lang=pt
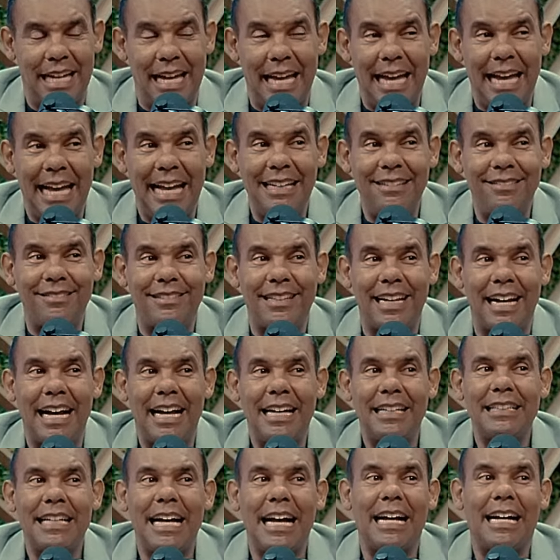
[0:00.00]
entrar
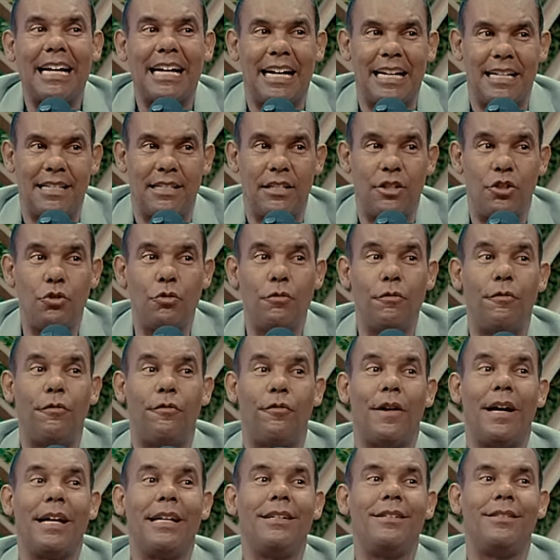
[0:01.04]
na casa de um
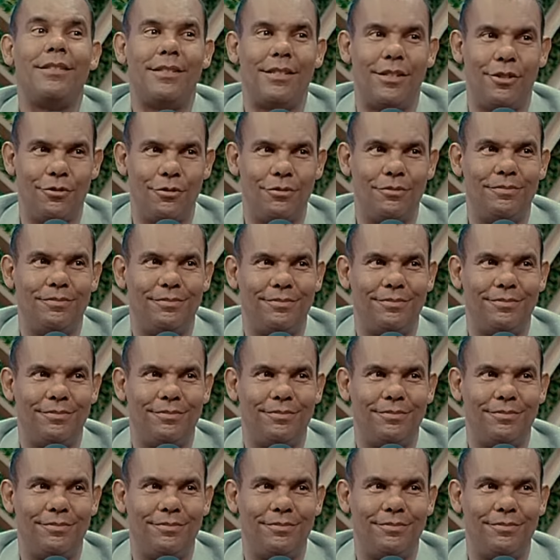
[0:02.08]
fariseu